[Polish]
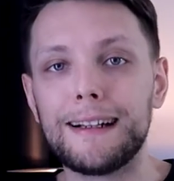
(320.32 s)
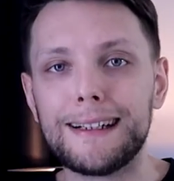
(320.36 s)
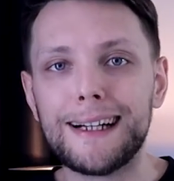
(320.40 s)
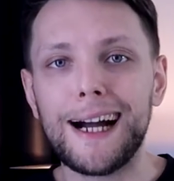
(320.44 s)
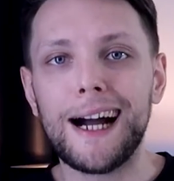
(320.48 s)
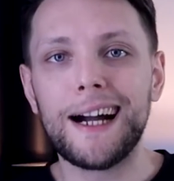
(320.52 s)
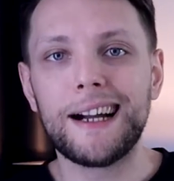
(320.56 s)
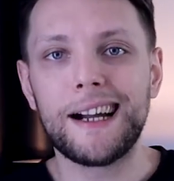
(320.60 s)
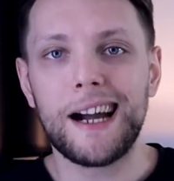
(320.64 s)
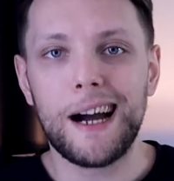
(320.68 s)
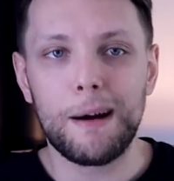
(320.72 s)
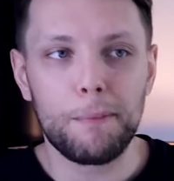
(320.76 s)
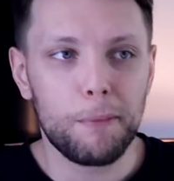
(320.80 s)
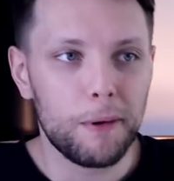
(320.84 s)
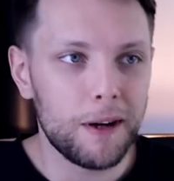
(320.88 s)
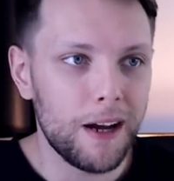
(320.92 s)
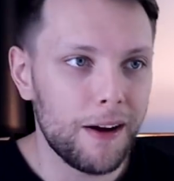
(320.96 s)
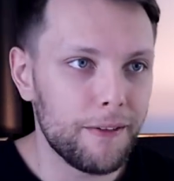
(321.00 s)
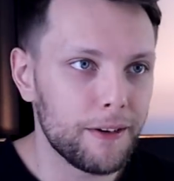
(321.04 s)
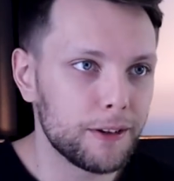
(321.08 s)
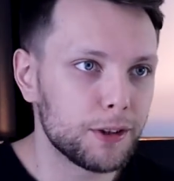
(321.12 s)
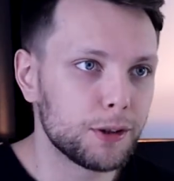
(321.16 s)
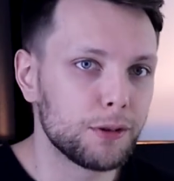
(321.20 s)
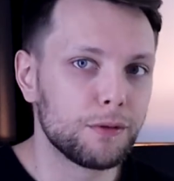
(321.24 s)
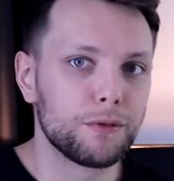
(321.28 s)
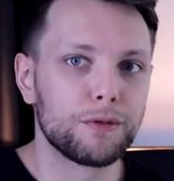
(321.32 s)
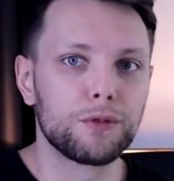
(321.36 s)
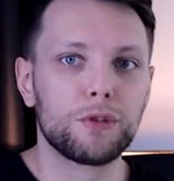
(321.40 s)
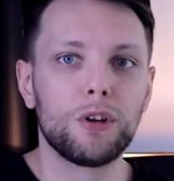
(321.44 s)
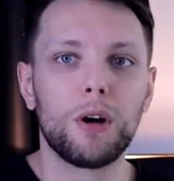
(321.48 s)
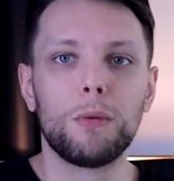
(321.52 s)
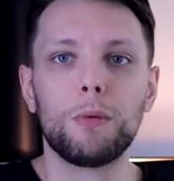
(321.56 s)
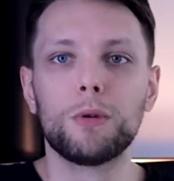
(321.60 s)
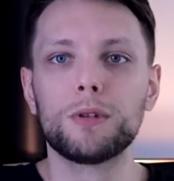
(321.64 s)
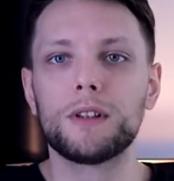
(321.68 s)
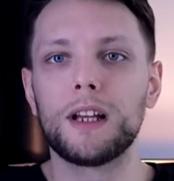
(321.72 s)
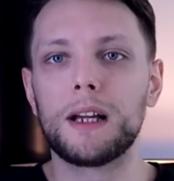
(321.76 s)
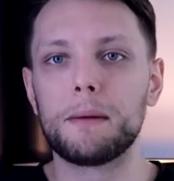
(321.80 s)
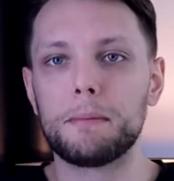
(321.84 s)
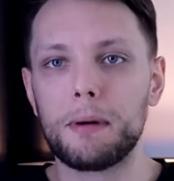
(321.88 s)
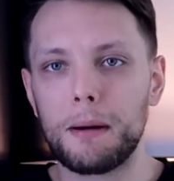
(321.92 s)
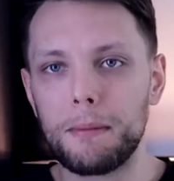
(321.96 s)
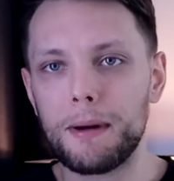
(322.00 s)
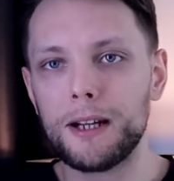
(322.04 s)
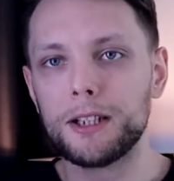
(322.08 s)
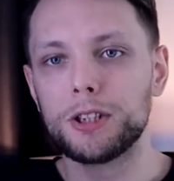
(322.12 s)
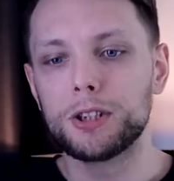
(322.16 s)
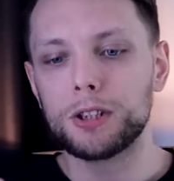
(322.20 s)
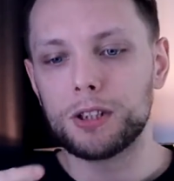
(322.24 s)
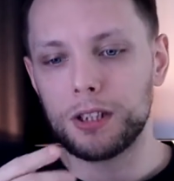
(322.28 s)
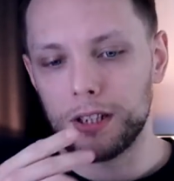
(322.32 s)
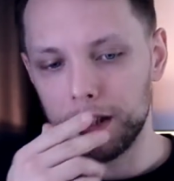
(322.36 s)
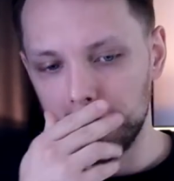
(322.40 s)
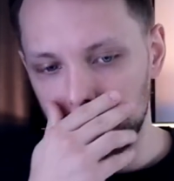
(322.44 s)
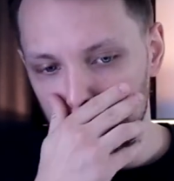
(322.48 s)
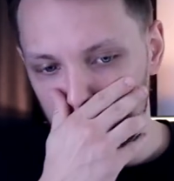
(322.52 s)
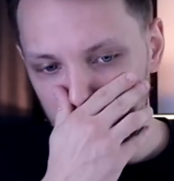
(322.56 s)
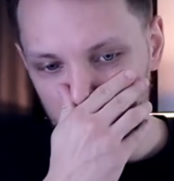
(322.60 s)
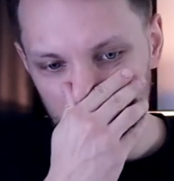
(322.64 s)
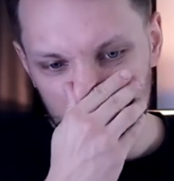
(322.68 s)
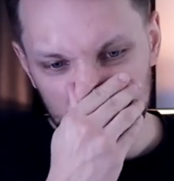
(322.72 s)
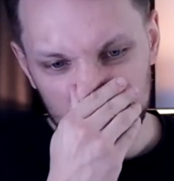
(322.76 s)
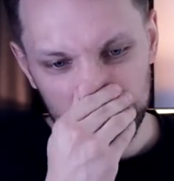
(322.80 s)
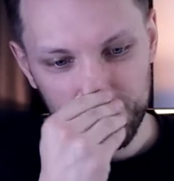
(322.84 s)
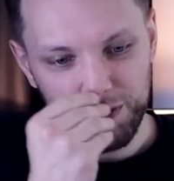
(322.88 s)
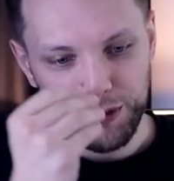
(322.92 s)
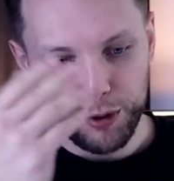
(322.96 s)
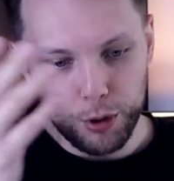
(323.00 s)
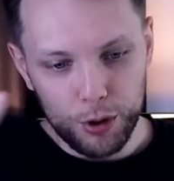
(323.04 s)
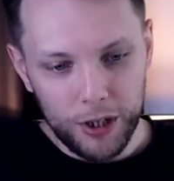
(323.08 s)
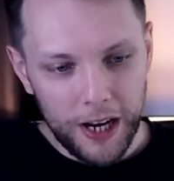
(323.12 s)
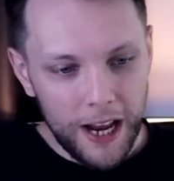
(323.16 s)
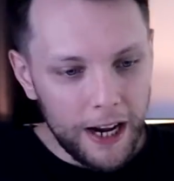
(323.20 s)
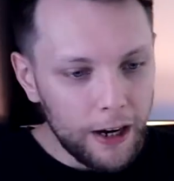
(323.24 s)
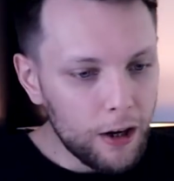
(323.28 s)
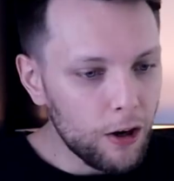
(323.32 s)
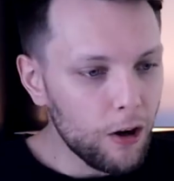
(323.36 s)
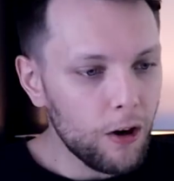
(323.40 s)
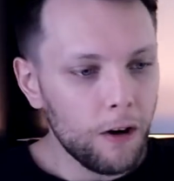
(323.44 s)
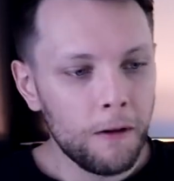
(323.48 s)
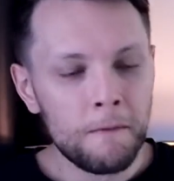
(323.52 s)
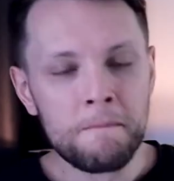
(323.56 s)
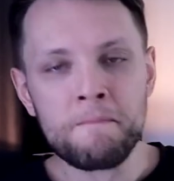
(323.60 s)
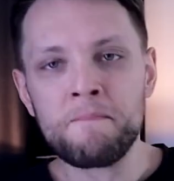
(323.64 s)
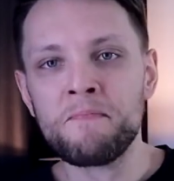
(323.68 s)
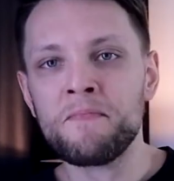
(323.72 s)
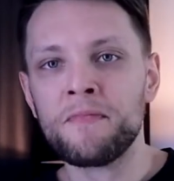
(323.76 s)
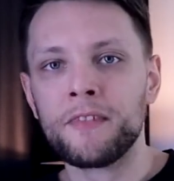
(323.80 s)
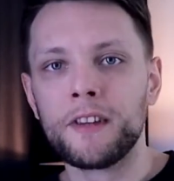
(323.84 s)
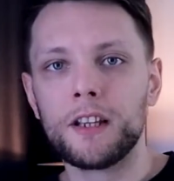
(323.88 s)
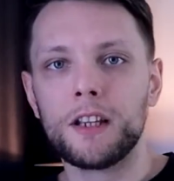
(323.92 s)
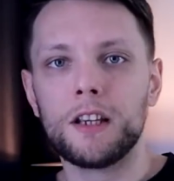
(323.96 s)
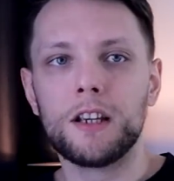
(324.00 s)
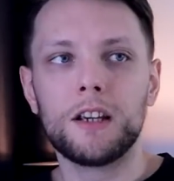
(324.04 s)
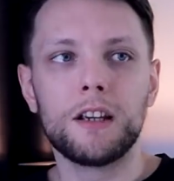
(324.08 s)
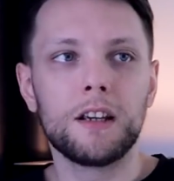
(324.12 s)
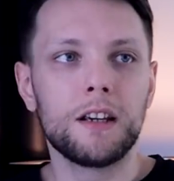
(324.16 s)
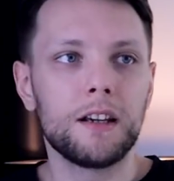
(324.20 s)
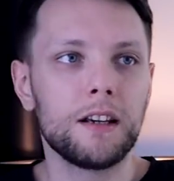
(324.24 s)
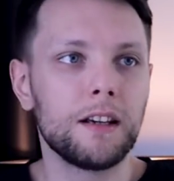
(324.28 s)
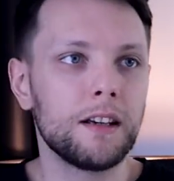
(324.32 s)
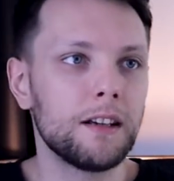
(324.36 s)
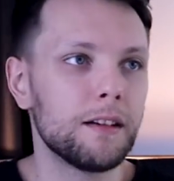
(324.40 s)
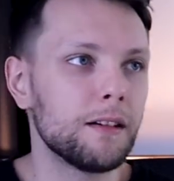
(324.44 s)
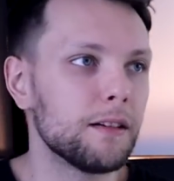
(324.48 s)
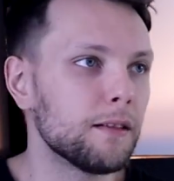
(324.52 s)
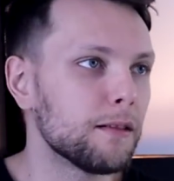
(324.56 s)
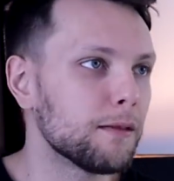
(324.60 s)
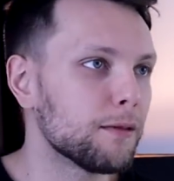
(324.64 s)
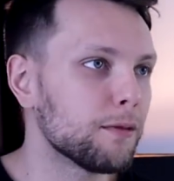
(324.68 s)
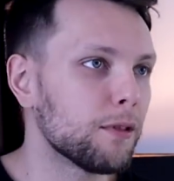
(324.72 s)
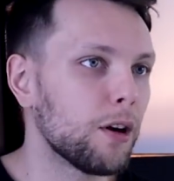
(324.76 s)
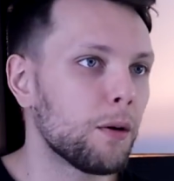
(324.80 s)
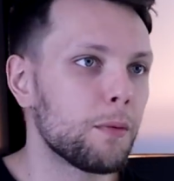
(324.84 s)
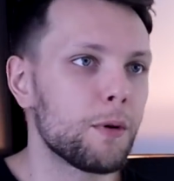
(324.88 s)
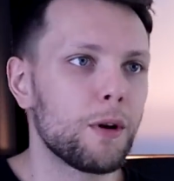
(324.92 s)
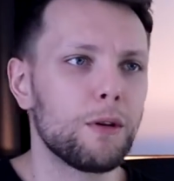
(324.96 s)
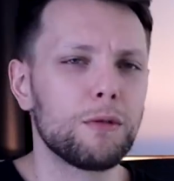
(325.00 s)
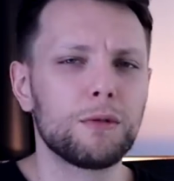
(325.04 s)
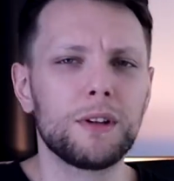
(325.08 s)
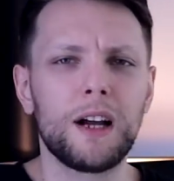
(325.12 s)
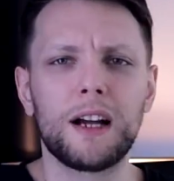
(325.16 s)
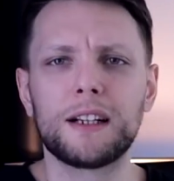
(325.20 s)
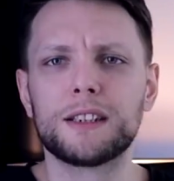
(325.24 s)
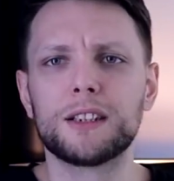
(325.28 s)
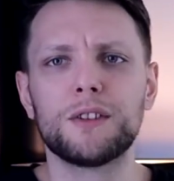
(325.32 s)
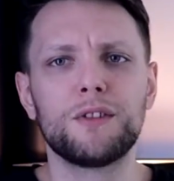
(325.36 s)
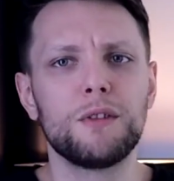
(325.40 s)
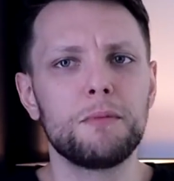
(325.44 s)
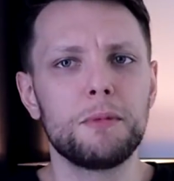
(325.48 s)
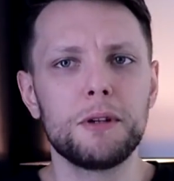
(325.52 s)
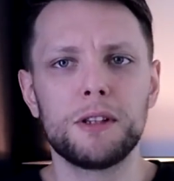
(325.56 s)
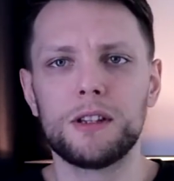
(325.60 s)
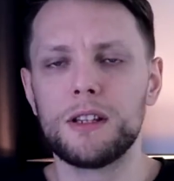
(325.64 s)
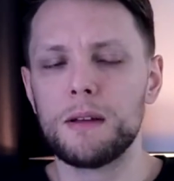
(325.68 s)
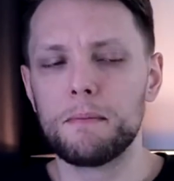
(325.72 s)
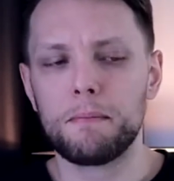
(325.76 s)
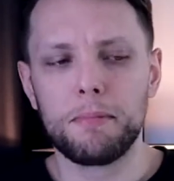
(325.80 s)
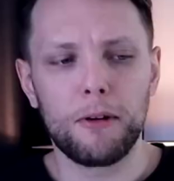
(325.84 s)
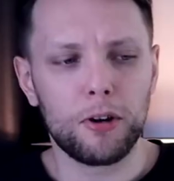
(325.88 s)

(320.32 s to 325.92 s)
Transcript: Gaia pojawia się w domu tej babeczki Fury'ego i robią jakże wybitny